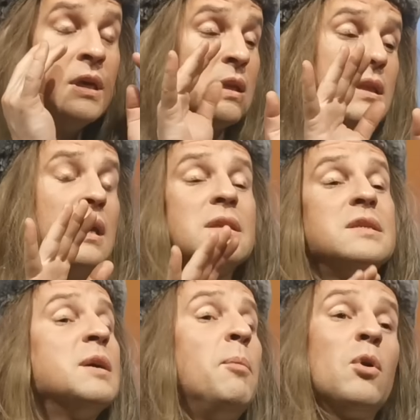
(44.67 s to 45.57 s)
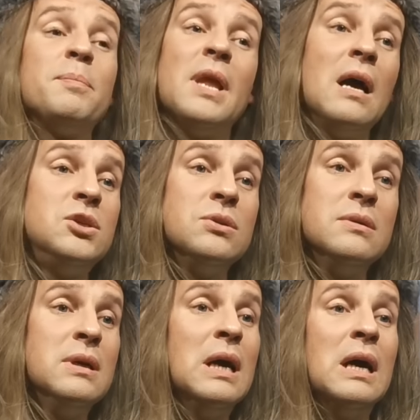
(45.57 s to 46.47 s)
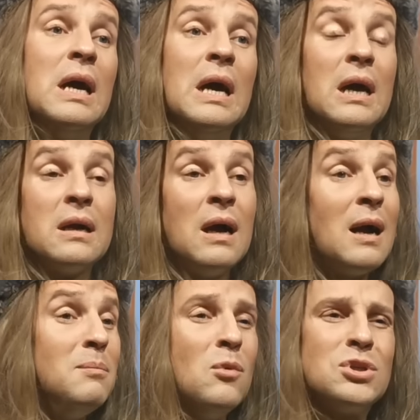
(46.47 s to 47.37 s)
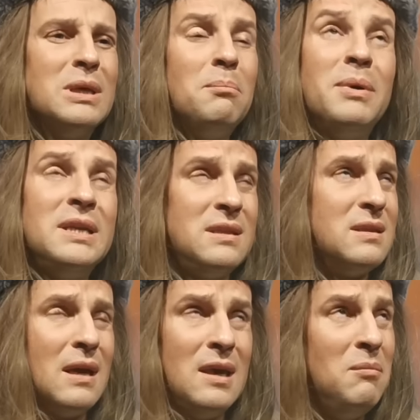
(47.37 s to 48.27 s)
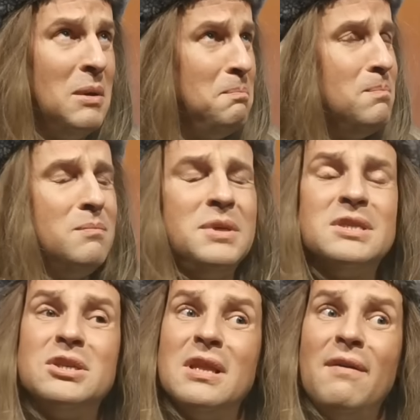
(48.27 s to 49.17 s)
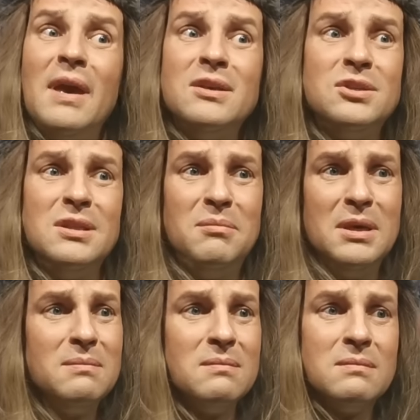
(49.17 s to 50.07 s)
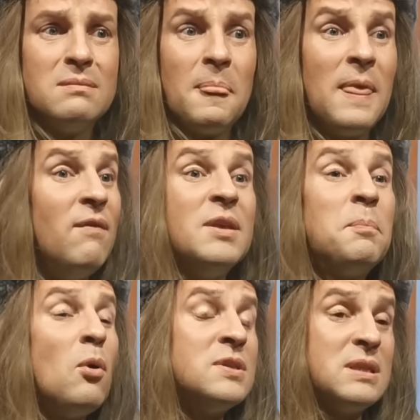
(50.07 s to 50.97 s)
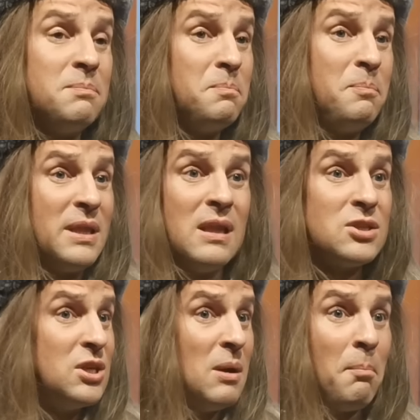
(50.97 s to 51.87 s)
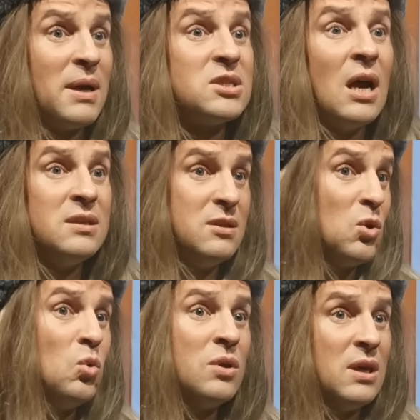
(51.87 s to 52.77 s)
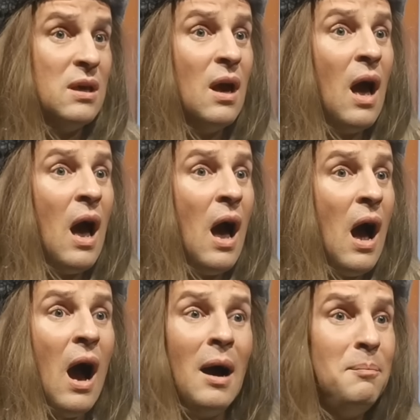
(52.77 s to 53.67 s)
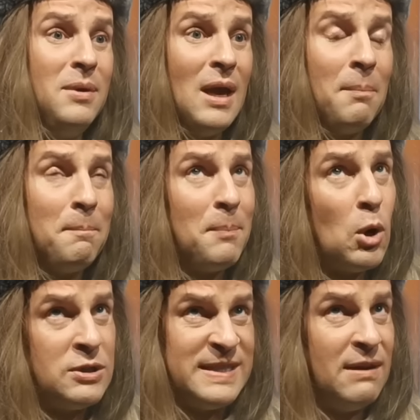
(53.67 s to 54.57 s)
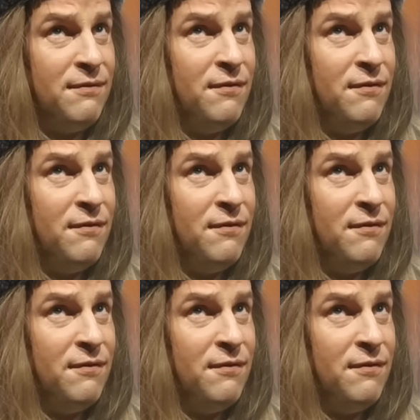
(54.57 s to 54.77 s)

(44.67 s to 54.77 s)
Нет, это я до сих пор плачу. Как можно быть такими бесчеловечными? Я ведь просто предложила пожать руки, а меня просто